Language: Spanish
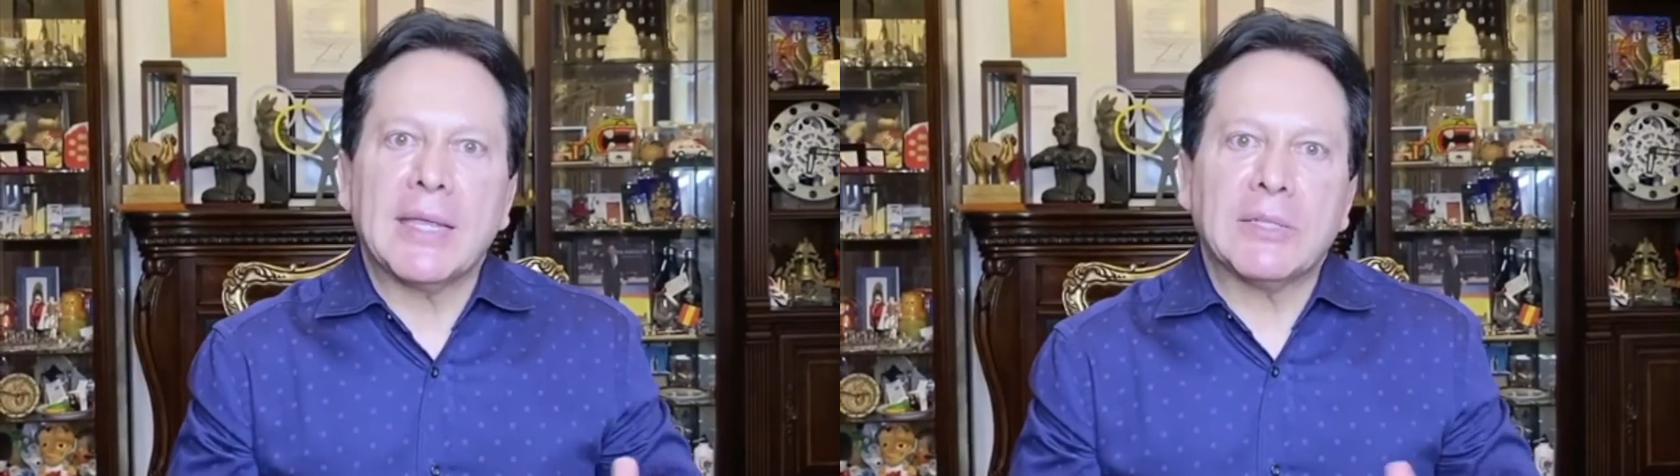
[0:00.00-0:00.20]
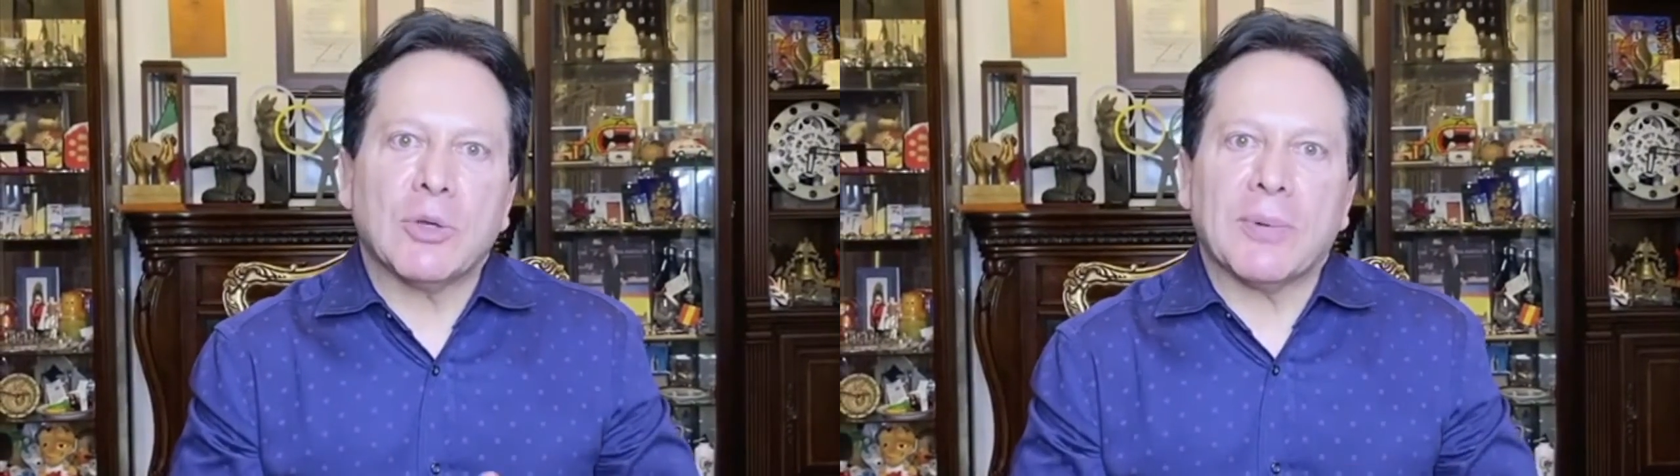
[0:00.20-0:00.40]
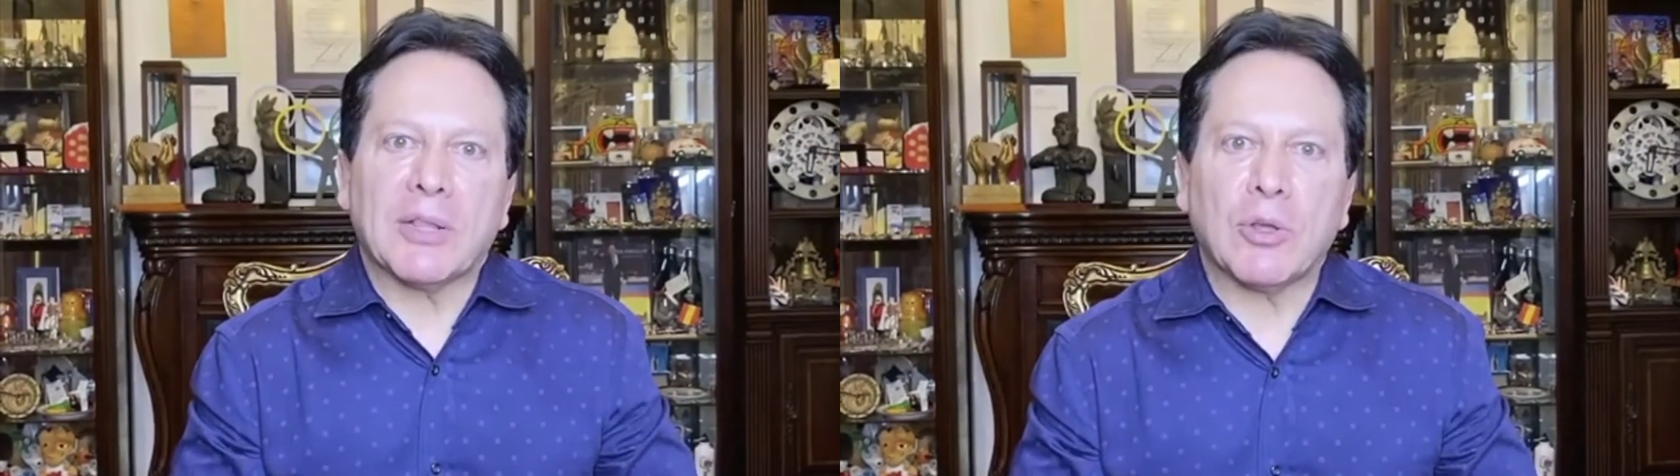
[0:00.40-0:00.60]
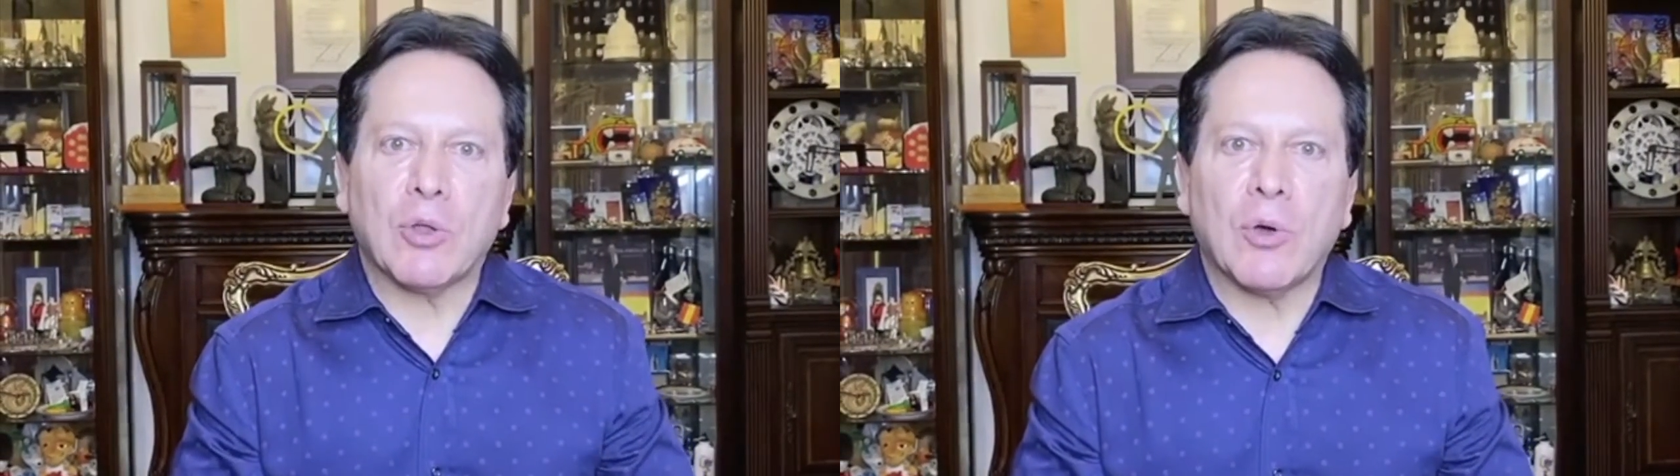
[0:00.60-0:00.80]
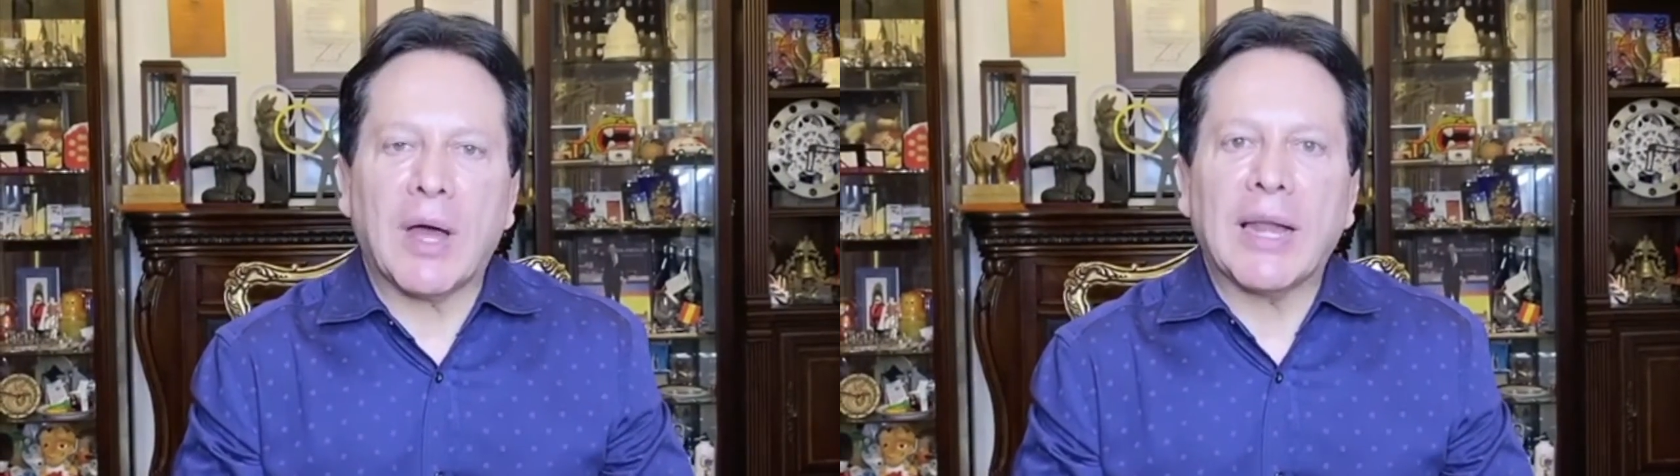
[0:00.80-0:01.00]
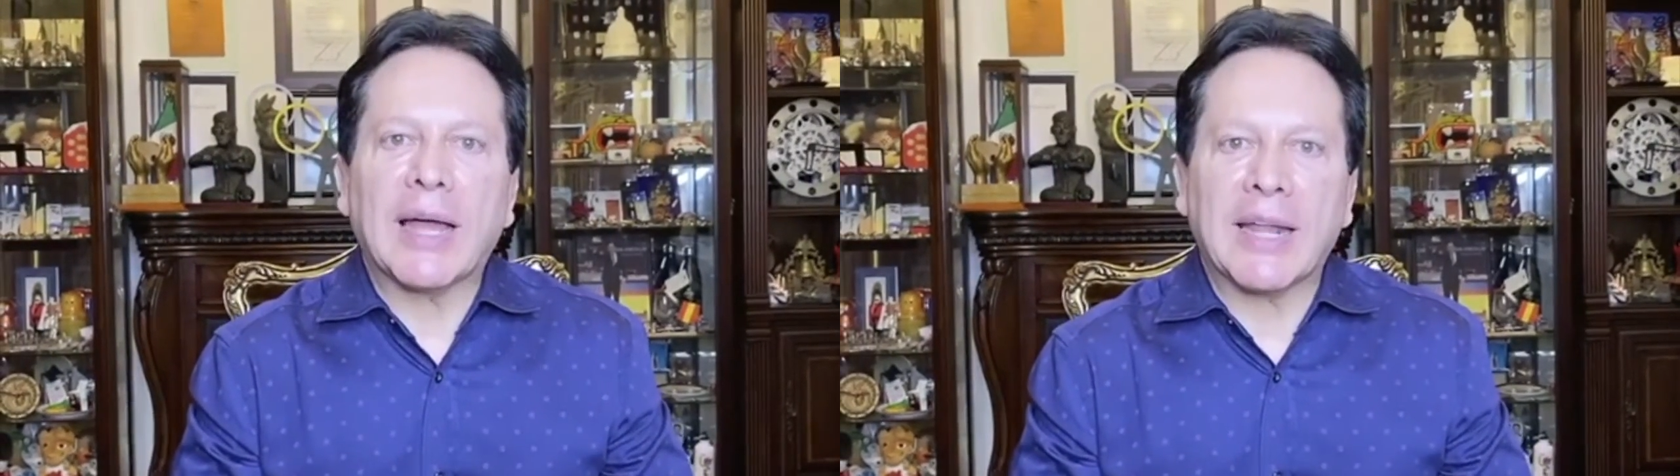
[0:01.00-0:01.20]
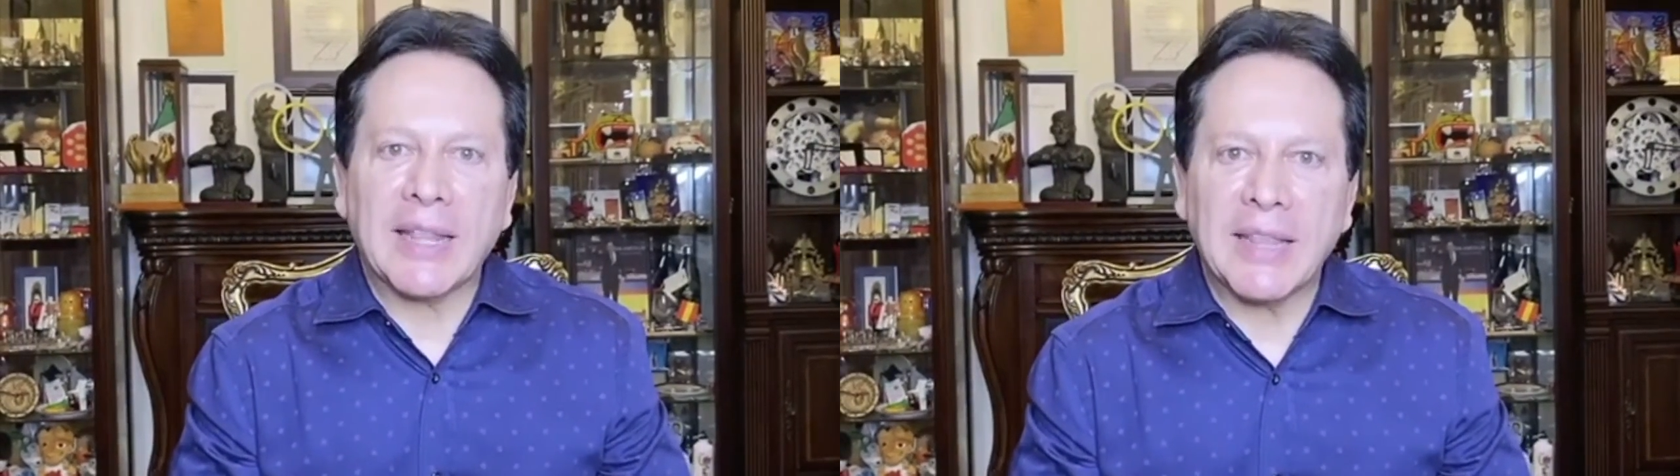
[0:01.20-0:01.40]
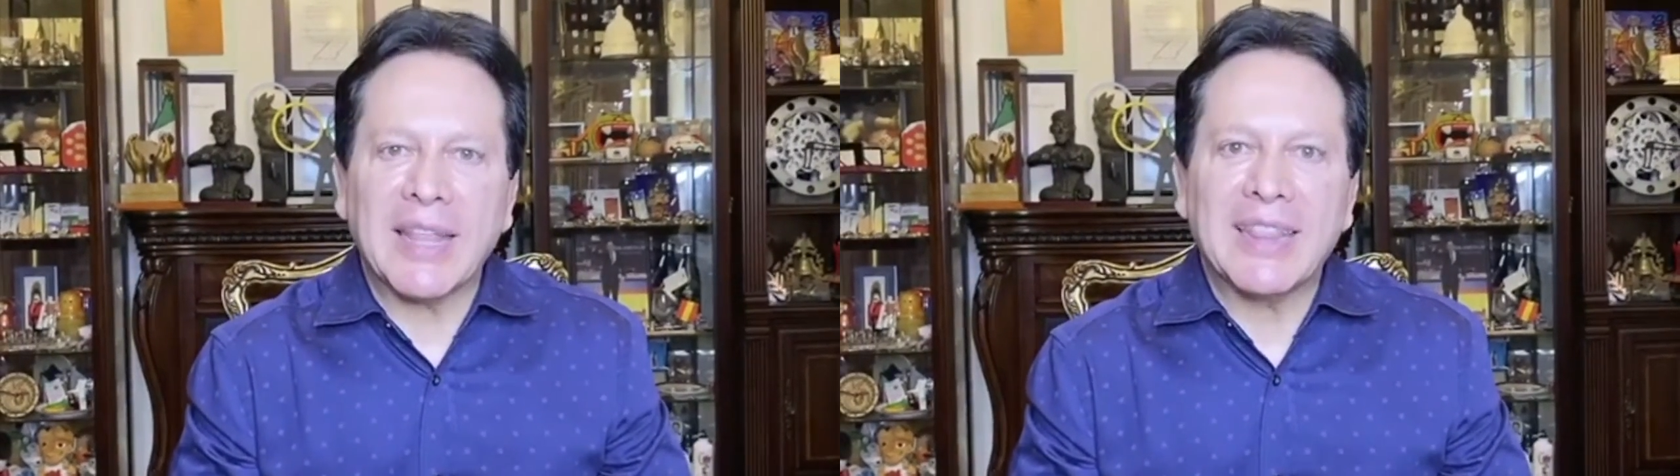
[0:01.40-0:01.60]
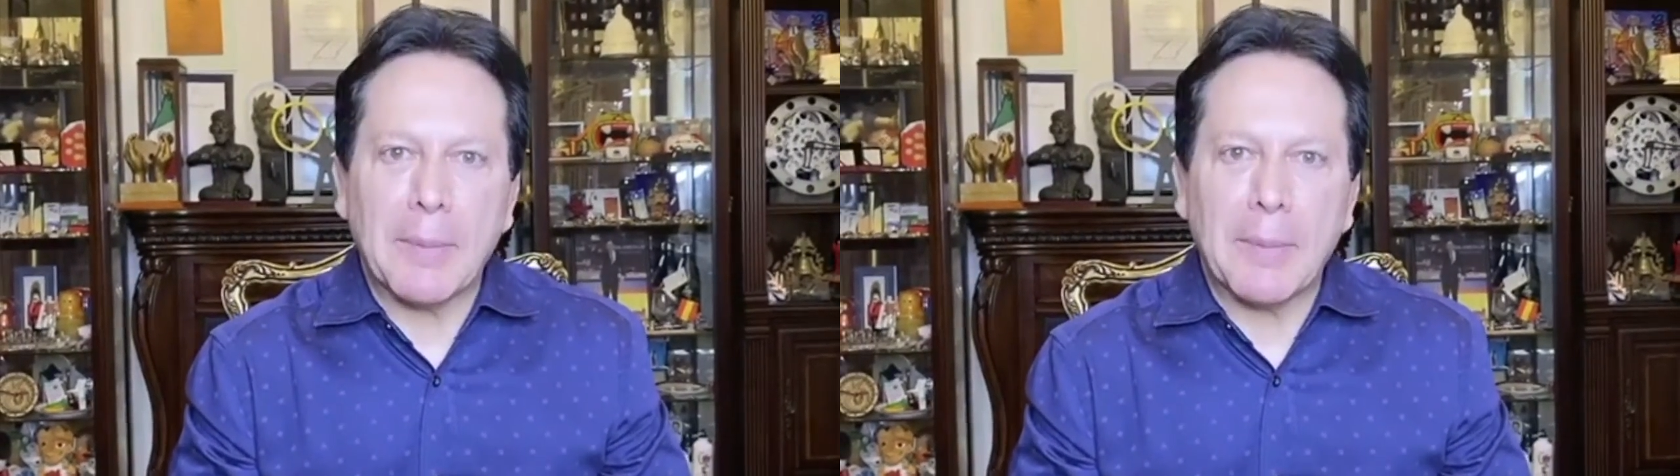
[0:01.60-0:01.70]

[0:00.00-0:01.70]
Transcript: y sobre todo a la gran